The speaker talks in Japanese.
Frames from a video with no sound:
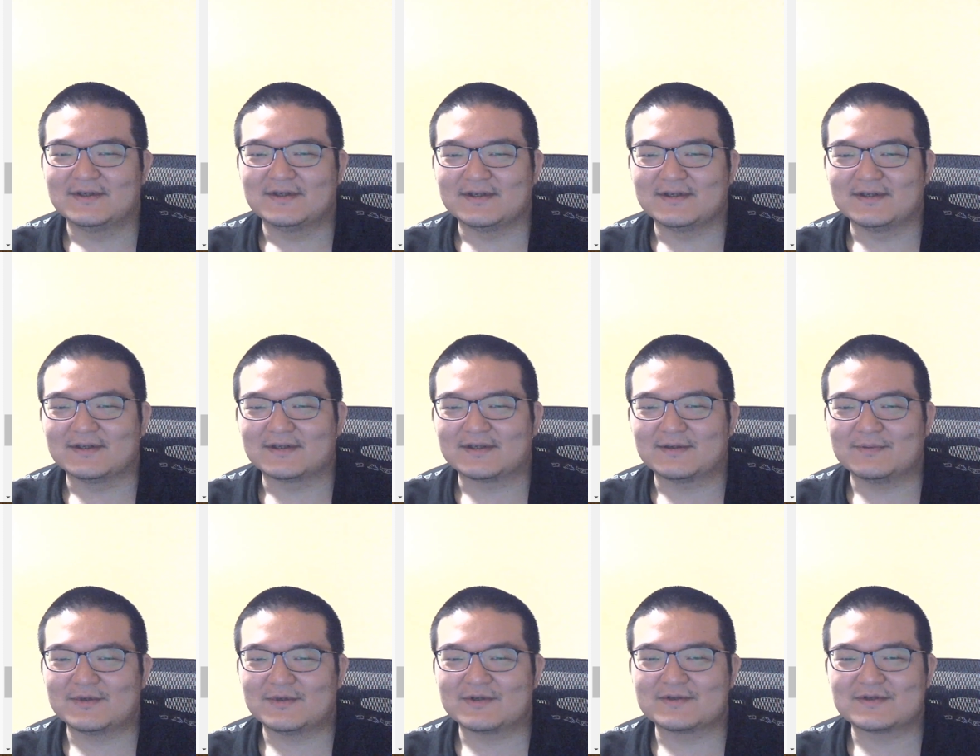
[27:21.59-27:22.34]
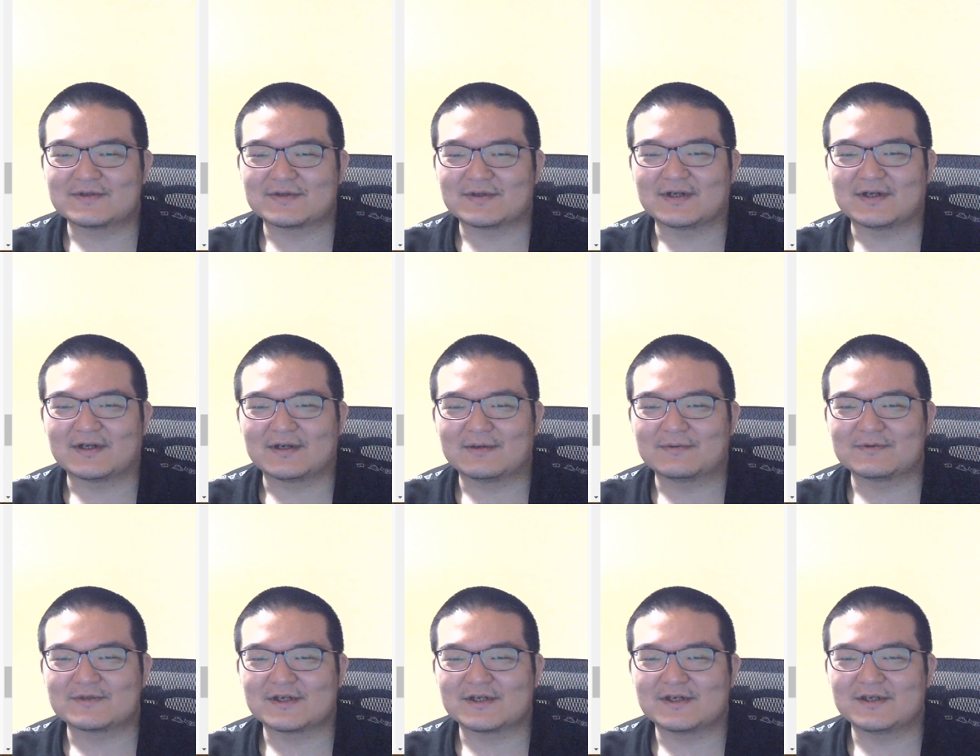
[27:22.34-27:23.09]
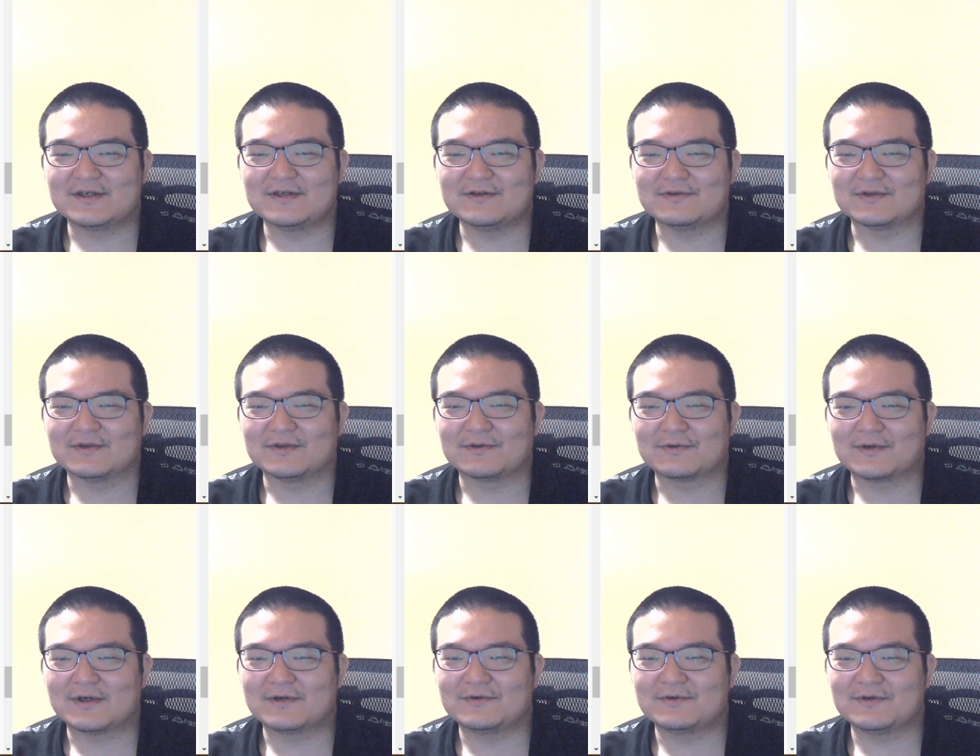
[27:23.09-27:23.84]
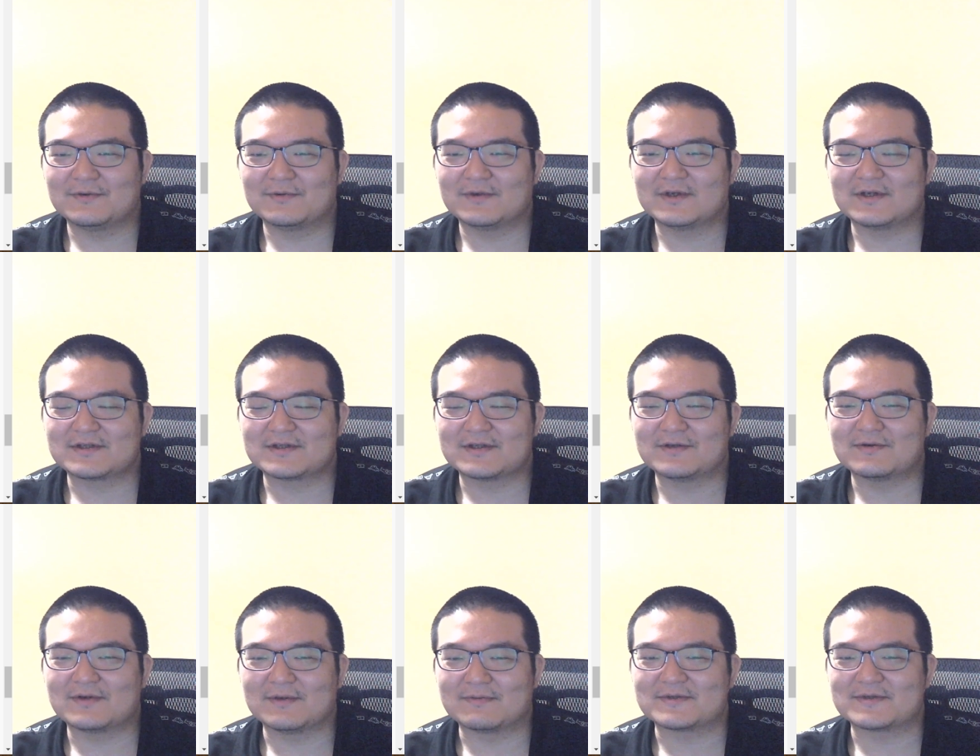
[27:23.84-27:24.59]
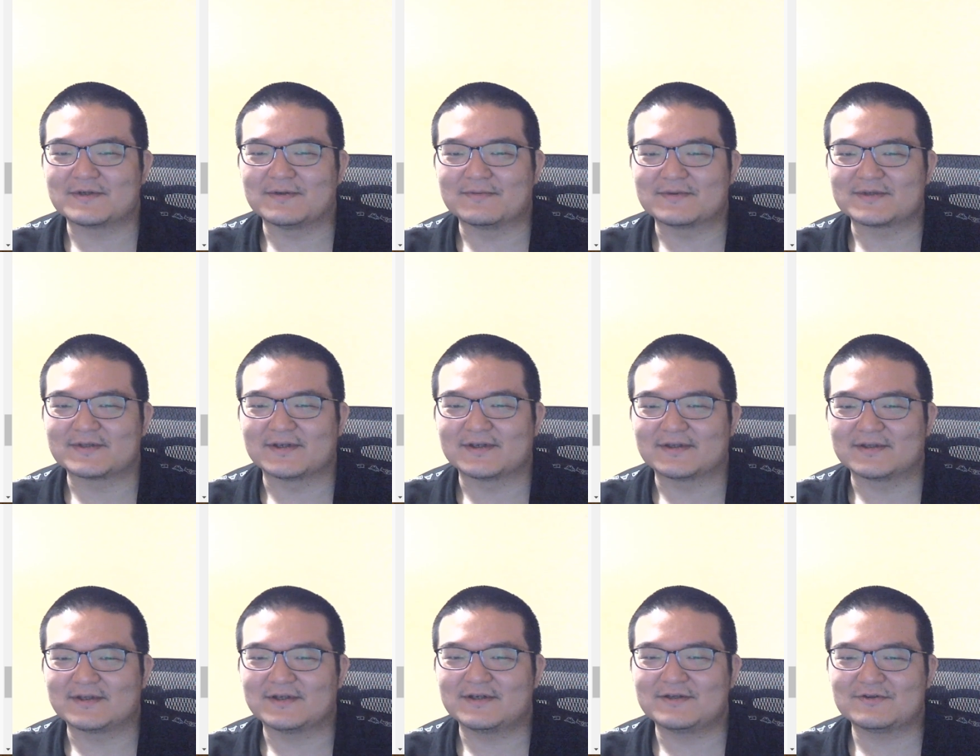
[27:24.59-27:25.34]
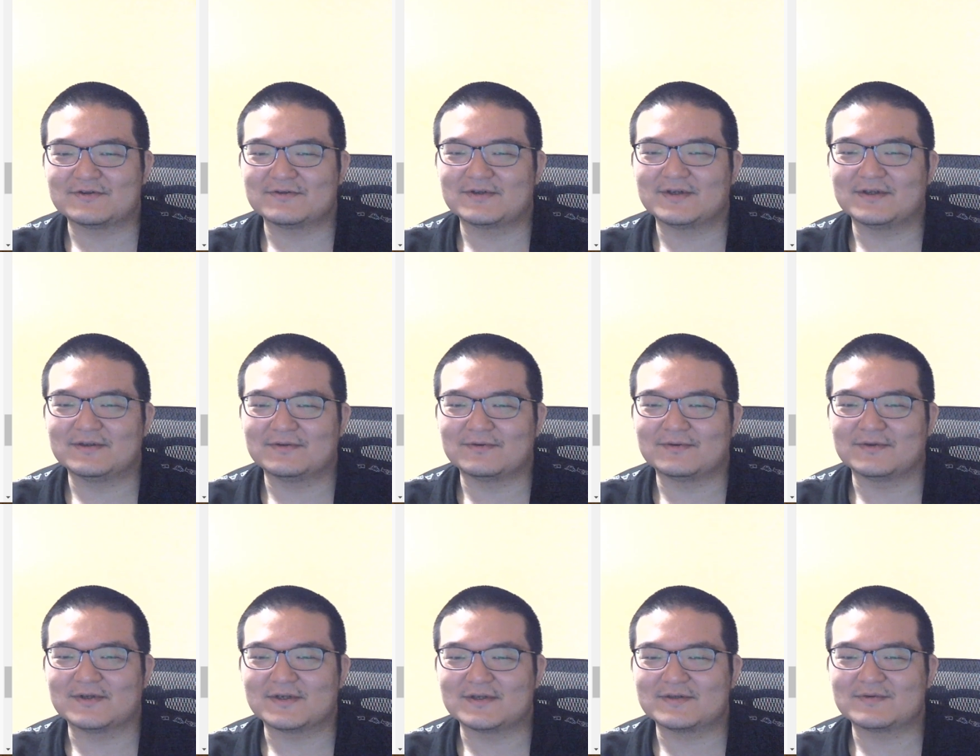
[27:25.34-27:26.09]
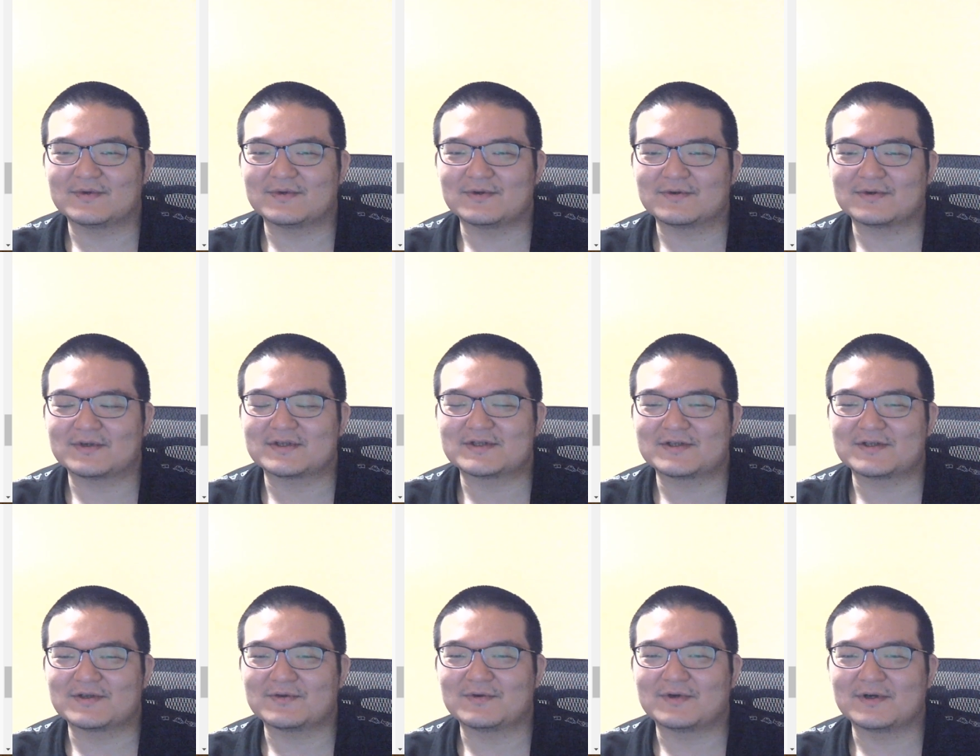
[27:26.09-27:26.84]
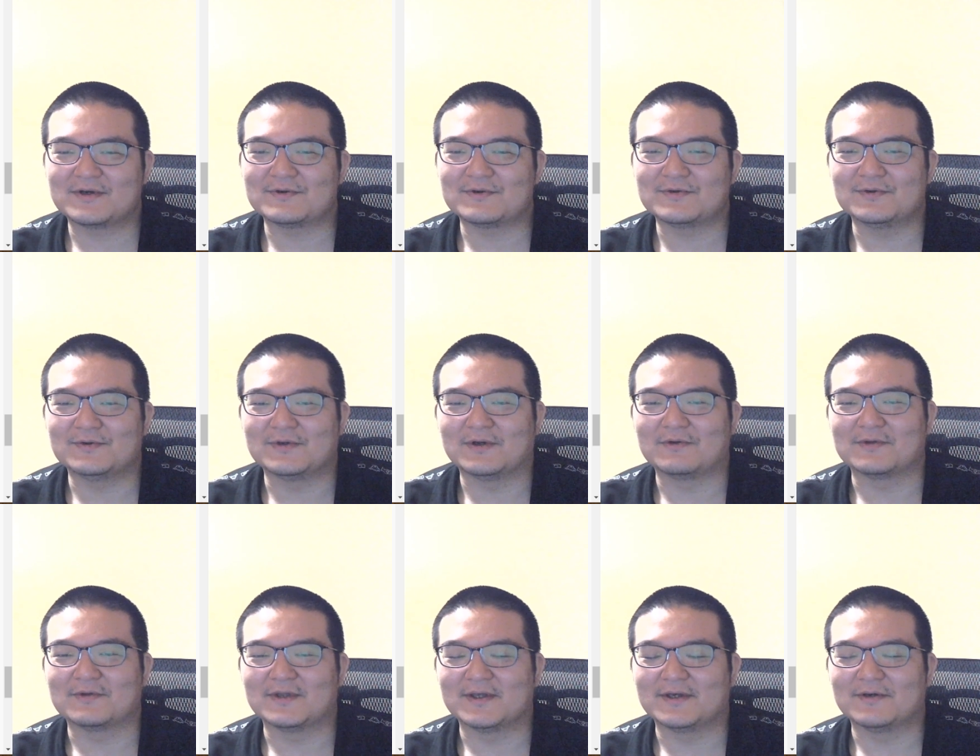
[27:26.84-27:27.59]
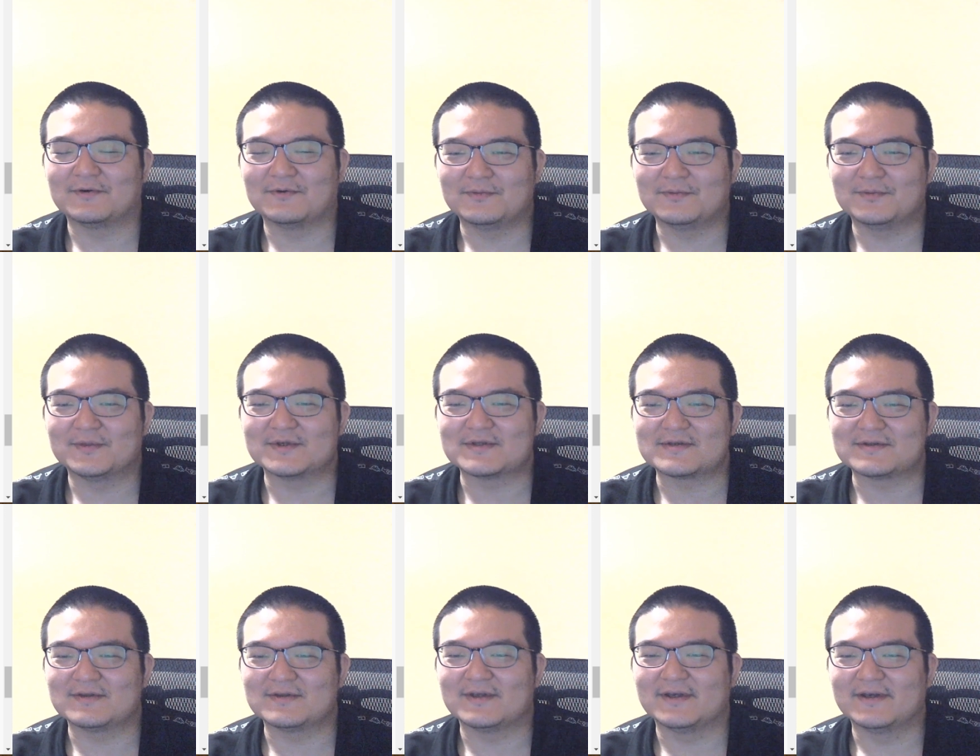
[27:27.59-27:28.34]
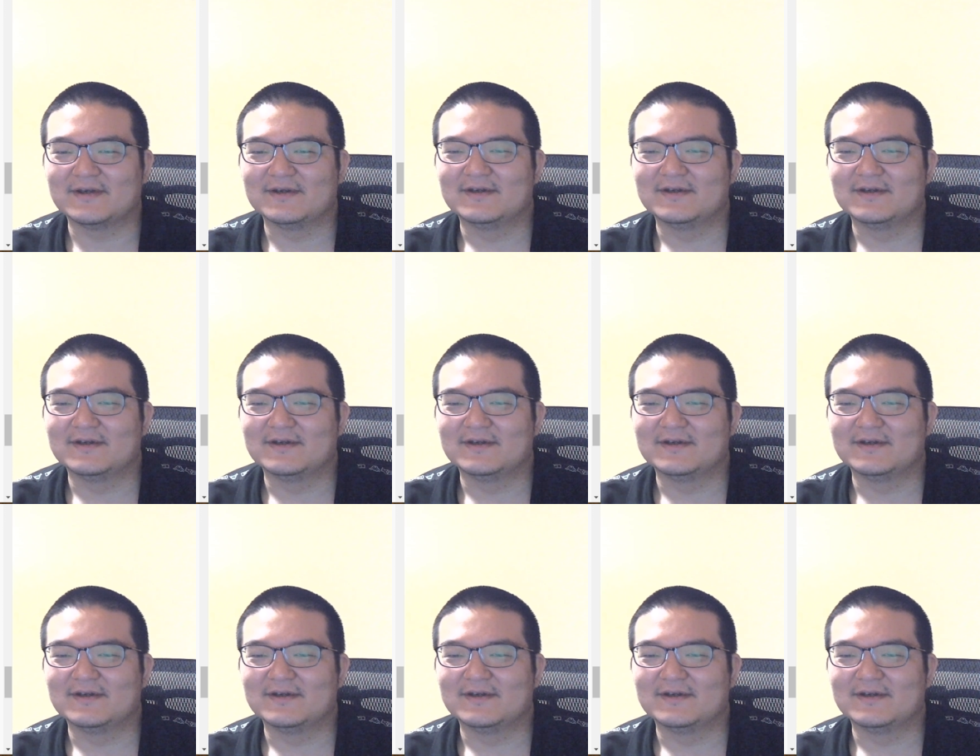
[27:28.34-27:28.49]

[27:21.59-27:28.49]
えー、タンパク質は腹持ちがいいので毒食いも減らせるかもしれません。体重変動に行き詰まりを感じておられるようなので、ほんまですね。